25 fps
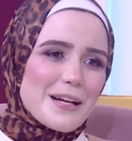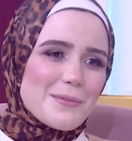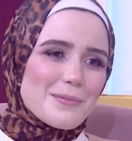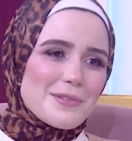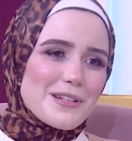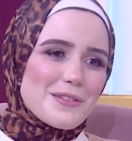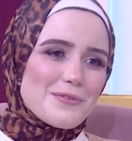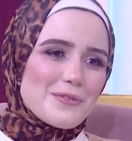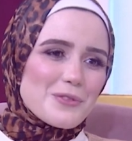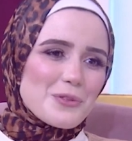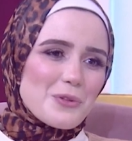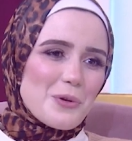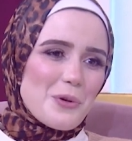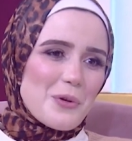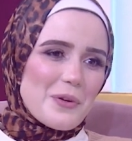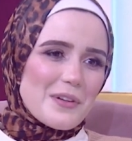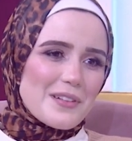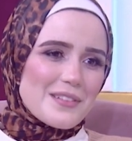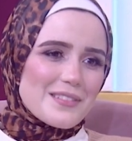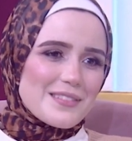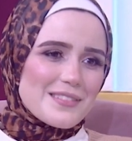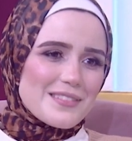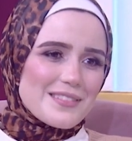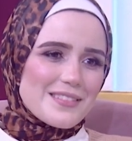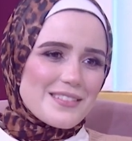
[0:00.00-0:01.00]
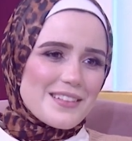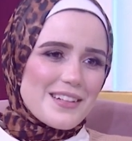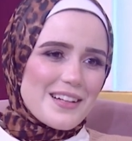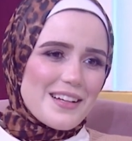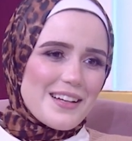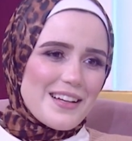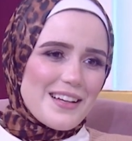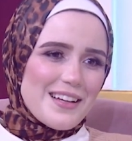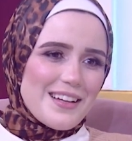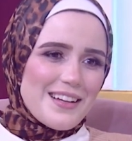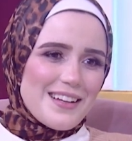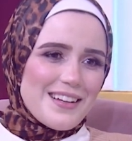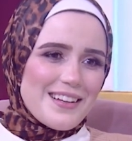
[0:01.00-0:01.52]
قبل الفطار ايوه
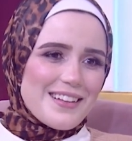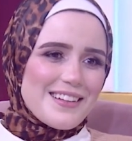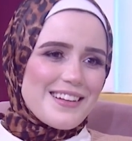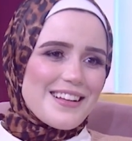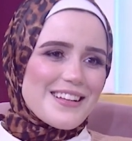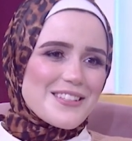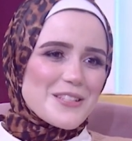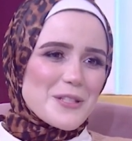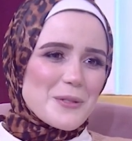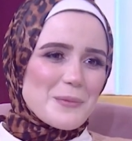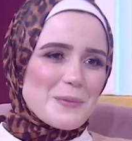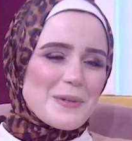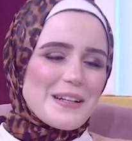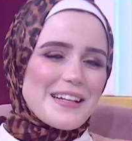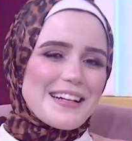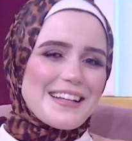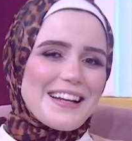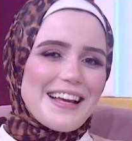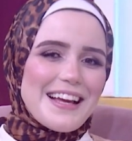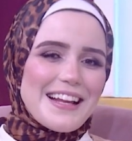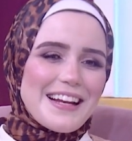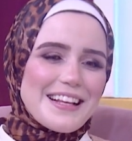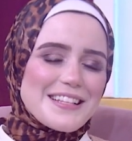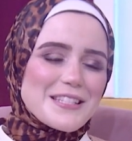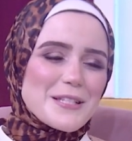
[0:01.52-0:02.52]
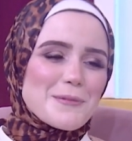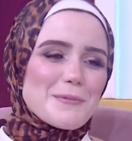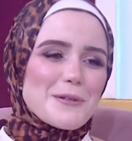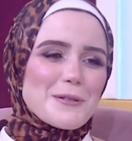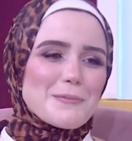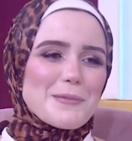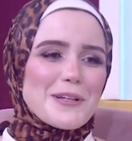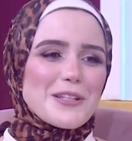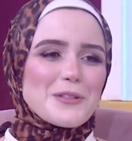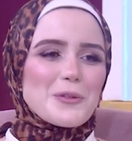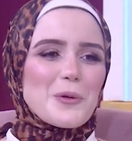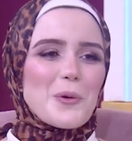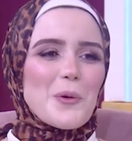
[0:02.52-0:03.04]
لازم الخناقه لازم
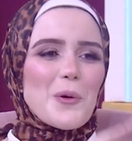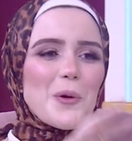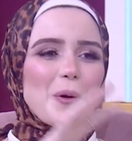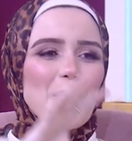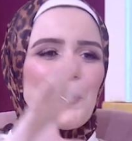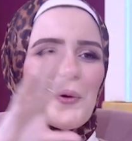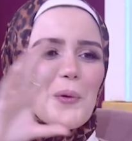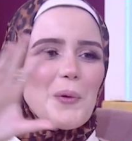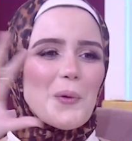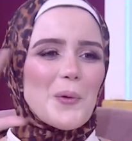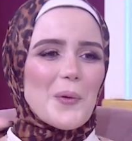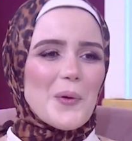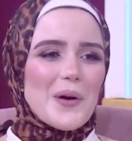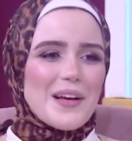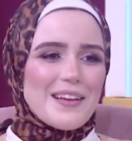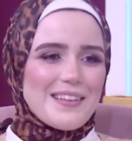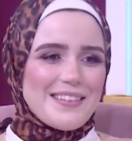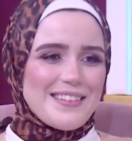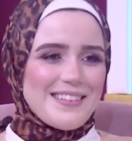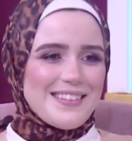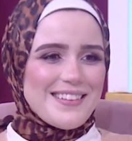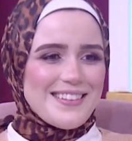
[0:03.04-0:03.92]
البيت كله